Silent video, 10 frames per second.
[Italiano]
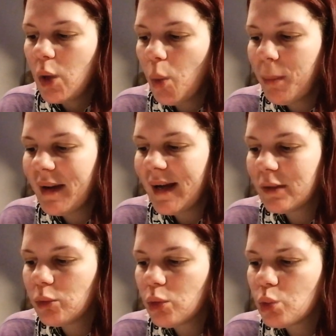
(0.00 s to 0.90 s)
l'ho
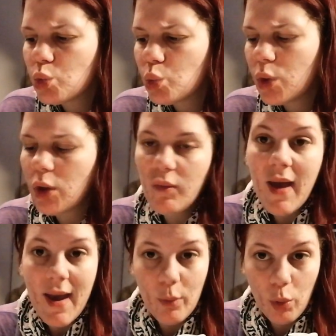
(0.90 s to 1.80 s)
pagato sui
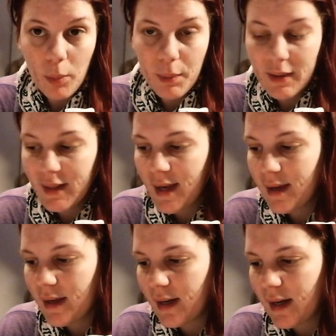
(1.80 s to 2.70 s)
9 euro
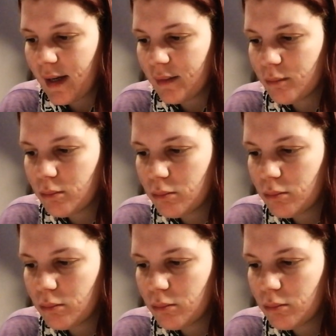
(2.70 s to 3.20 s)
perché era